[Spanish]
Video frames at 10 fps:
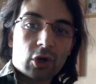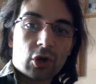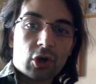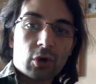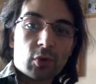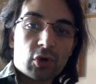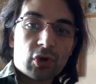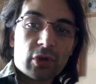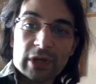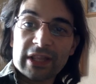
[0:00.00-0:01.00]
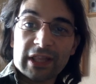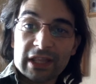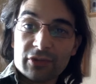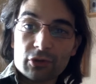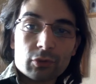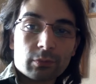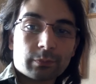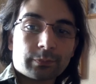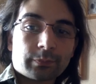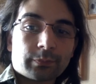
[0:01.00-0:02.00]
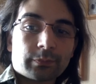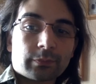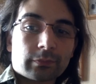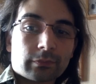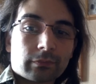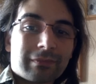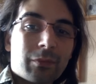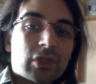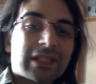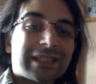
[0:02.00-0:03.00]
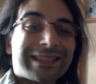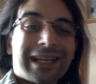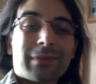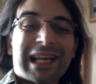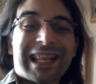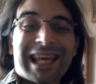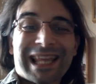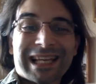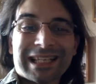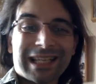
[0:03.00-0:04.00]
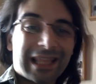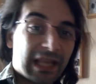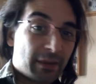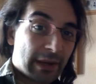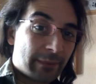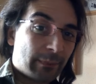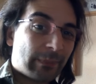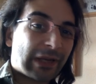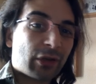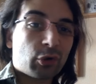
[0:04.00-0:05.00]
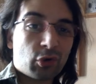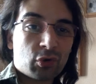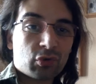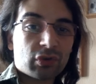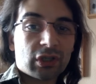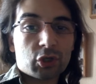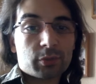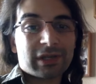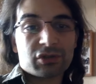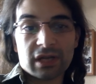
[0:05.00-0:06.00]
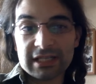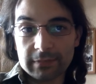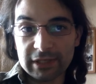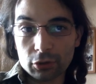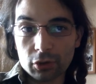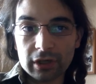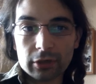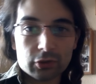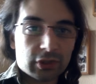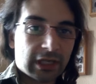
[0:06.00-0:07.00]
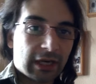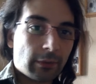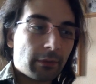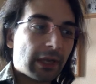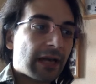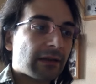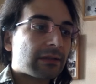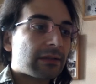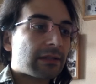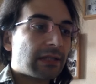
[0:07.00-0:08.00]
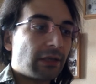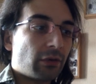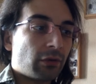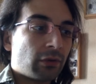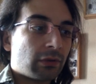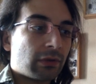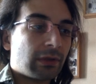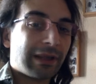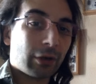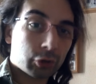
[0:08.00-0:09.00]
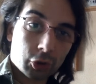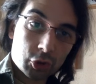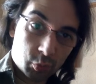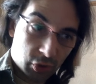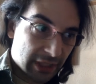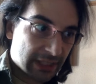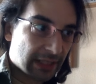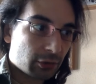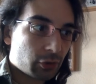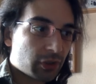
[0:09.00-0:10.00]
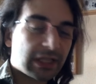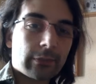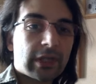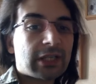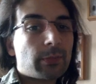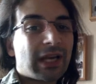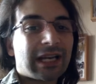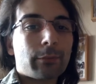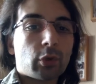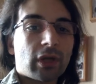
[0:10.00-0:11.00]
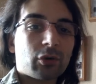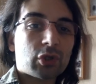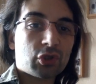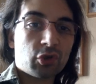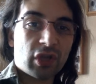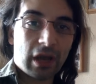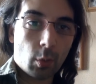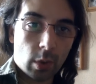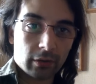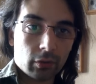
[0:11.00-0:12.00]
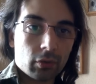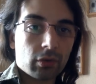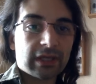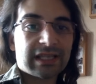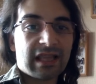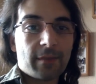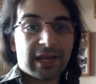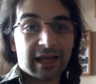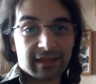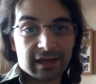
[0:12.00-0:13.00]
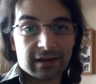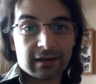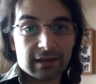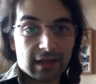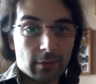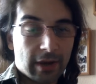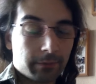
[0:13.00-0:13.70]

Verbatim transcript: Como iba diciendo, mm, vamos a intentar hablar de Adán y de Eva, pero no de los personajes mitológicos de la Biblia, sino de otros muy distintos. Y también explicaré por qué no estoy de acuerdo con que se llamen Adán y Eva.